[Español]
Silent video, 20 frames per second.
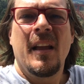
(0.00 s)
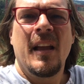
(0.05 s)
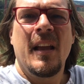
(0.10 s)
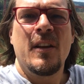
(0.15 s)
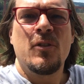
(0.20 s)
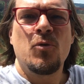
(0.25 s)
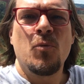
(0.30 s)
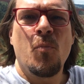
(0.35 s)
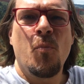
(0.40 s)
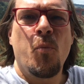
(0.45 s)

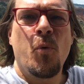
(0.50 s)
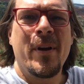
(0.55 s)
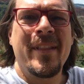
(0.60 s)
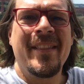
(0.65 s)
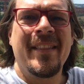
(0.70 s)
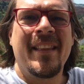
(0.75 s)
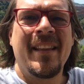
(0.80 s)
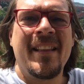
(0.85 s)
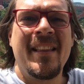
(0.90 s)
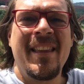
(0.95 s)
es un
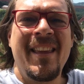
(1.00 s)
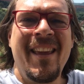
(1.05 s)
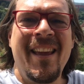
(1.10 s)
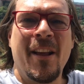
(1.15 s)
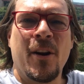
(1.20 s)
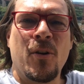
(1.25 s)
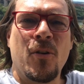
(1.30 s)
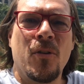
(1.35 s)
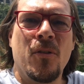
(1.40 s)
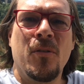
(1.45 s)
puente en
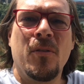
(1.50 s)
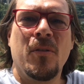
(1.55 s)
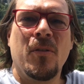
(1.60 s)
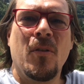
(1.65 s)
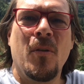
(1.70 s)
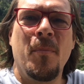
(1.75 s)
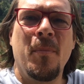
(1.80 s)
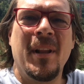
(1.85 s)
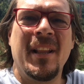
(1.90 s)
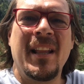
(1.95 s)
hierro
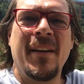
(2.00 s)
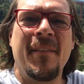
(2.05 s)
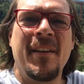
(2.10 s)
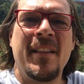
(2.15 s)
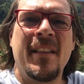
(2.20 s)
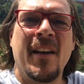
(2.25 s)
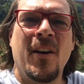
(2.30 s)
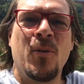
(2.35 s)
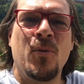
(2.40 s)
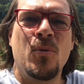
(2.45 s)

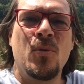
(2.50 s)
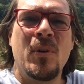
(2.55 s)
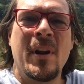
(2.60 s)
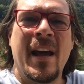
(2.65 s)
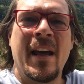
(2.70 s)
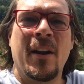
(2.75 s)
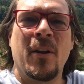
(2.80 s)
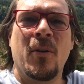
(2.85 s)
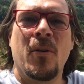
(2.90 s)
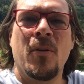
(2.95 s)
completamente con un
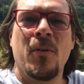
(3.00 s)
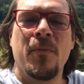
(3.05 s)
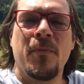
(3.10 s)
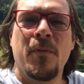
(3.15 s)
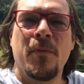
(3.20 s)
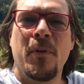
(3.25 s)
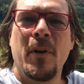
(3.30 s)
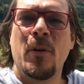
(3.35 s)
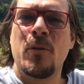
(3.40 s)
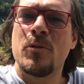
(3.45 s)
arco.
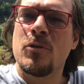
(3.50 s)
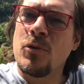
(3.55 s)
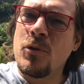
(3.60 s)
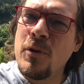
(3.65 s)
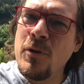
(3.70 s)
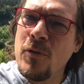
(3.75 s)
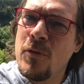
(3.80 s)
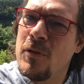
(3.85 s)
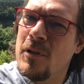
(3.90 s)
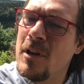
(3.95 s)
Fue
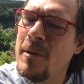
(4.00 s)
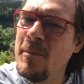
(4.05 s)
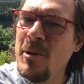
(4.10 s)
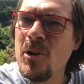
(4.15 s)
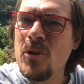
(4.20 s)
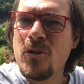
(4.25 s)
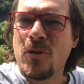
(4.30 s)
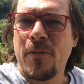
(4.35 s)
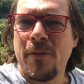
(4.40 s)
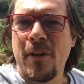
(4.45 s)
construido entre
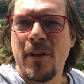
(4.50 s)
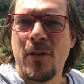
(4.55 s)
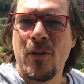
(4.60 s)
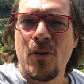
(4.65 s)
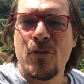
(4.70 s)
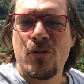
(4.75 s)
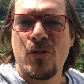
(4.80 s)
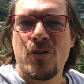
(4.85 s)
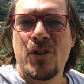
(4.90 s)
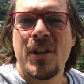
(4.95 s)

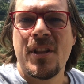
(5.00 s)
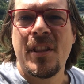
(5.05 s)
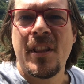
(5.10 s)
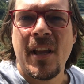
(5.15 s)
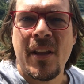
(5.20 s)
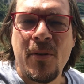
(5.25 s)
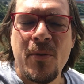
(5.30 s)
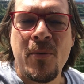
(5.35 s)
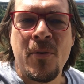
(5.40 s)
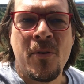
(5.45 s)

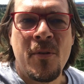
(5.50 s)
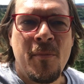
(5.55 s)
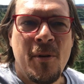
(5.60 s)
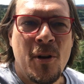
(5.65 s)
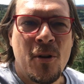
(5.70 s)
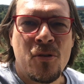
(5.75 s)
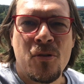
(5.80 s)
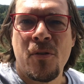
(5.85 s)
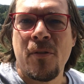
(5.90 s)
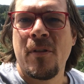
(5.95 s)
1881 y
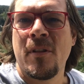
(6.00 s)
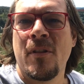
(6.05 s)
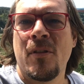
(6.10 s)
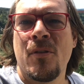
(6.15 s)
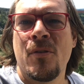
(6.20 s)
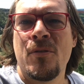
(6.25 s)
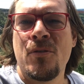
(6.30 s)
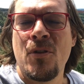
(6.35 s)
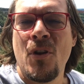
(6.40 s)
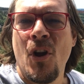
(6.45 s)

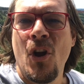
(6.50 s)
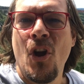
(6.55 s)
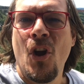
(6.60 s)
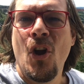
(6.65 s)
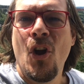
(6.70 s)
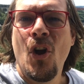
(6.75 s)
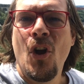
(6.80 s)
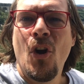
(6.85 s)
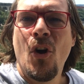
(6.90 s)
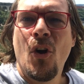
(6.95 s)

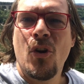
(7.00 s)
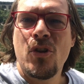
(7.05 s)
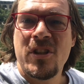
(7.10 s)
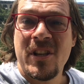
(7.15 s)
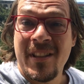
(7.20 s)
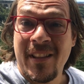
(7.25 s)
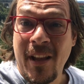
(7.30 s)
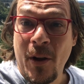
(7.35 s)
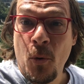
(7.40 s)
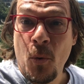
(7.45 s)

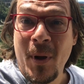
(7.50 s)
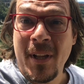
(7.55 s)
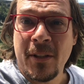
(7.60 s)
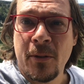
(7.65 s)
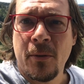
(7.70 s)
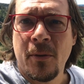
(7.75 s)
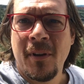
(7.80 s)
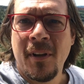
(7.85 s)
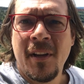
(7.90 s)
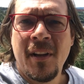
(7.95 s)

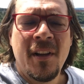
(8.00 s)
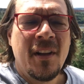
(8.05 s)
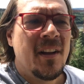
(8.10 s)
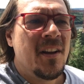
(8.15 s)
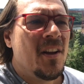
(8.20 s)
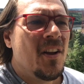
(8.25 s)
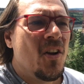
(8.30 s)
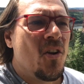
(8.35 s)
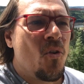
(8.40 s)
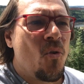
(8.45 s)
1884.
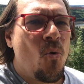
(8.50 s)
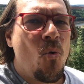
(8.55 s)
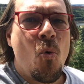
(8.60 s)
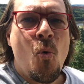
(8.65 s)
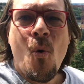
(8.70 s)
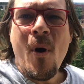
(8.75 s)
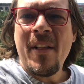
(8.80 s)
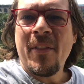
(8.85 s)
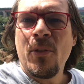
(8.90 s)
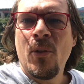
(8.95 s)

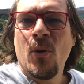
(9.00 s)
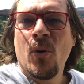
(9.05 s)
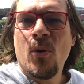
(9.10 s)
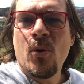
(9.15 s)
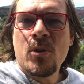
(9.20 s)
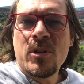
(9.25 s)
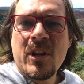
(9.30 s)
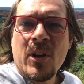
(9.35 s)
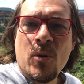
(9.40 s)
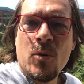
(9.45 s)

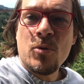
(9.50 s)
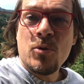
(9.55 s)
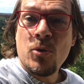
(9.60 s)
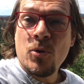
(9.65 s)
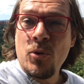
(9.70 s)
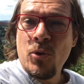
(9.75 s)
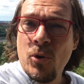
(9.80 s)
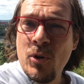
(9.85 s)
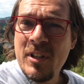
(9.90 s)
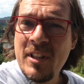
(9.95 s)
Cuando se
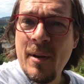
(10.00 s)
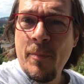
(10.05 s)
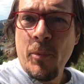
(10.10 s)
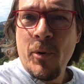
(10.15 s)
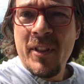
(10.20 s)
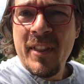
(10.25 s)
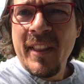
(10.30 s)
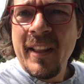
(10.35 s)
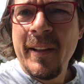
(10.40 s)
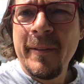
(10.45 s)
construyó este
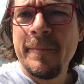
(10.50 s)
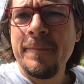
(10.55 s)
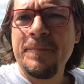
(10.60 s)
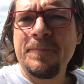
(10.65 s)
puente,